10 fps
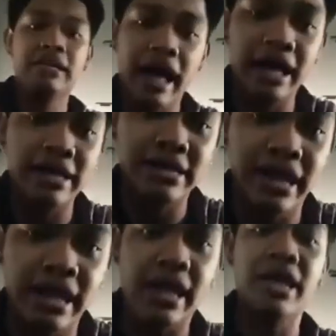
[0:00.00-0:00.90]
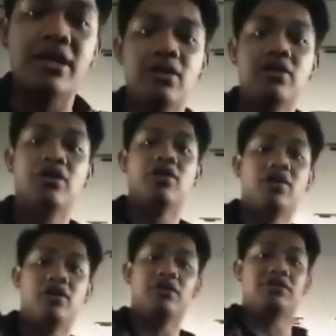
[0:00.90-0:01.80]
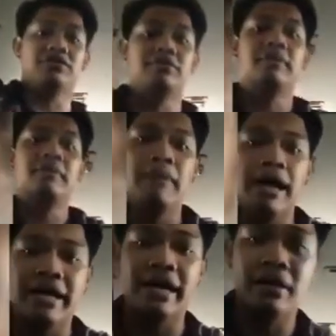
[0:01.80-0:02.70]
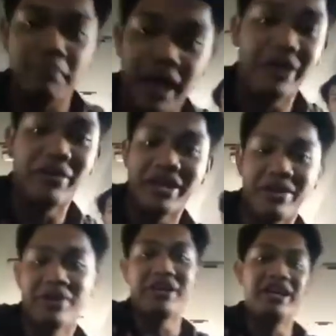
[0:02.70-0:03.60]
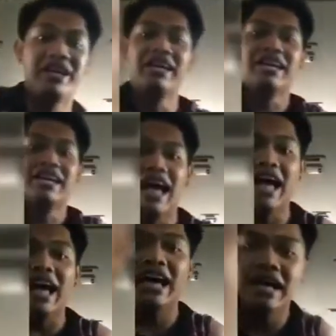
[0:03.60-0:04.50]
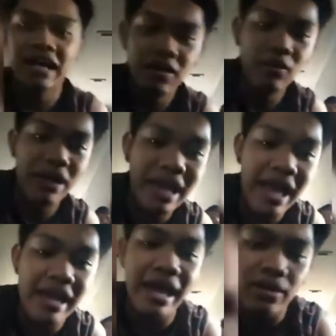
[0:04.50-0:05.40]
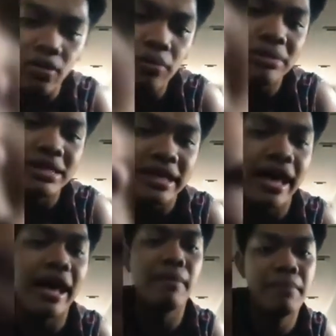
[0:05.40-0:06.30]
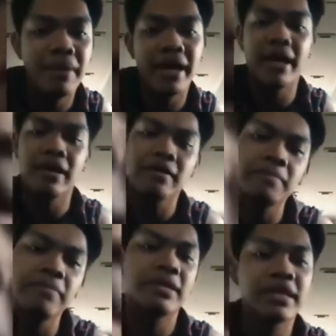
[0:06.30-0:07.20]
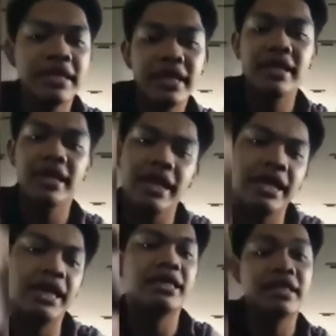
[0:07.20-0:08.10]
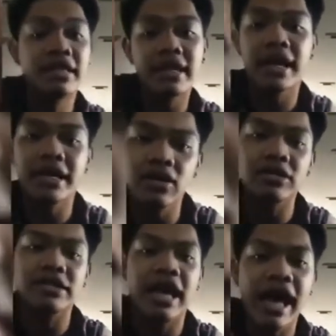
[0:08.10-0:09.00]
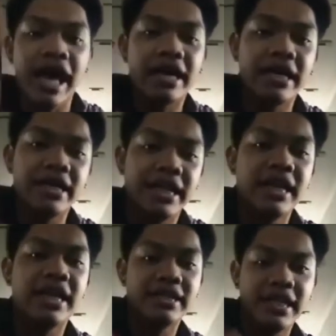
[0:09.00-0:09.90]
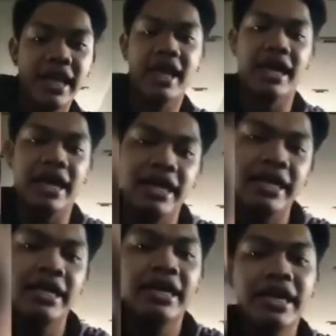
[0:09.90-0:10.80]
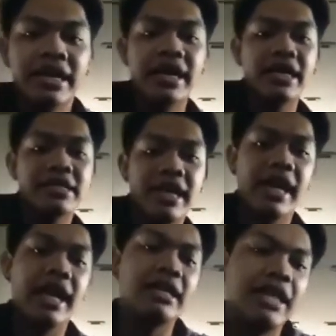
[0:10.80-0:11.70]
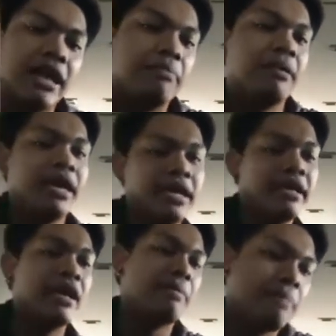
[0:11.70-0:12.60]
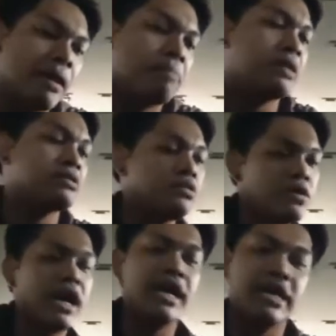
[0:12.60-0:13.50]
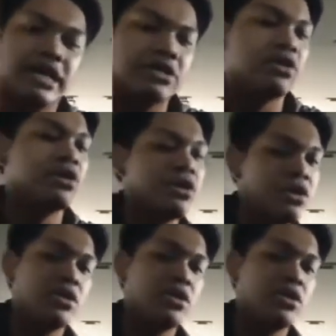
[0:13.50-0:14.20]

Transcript: Gangster kayo noon. Mahirap na kayo ngayon. Ha? Wala na akong masabi. Ingit kayo sa aking tite. Kasi ang daming napapasukan nito.